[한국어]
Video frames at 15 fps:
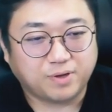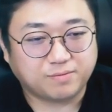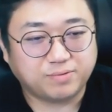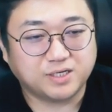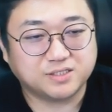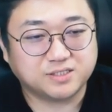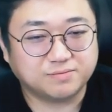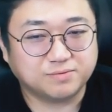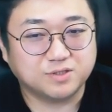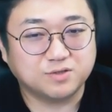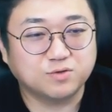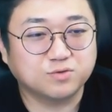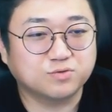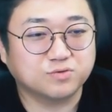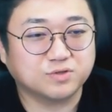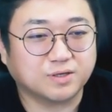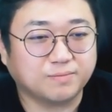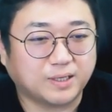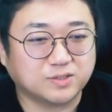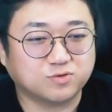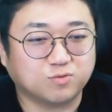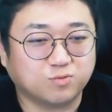181로도 이게
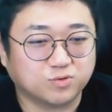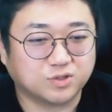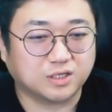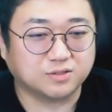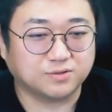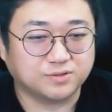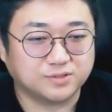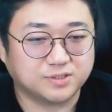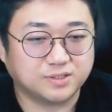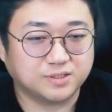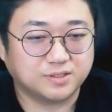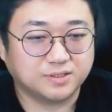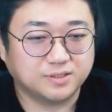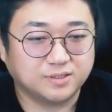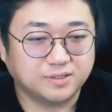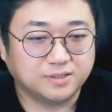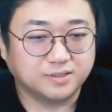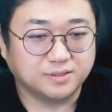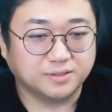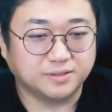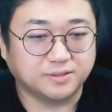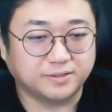만족을 못하는 거지
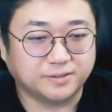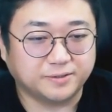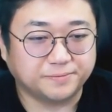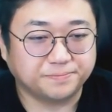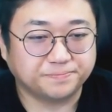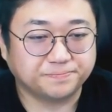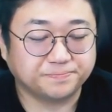어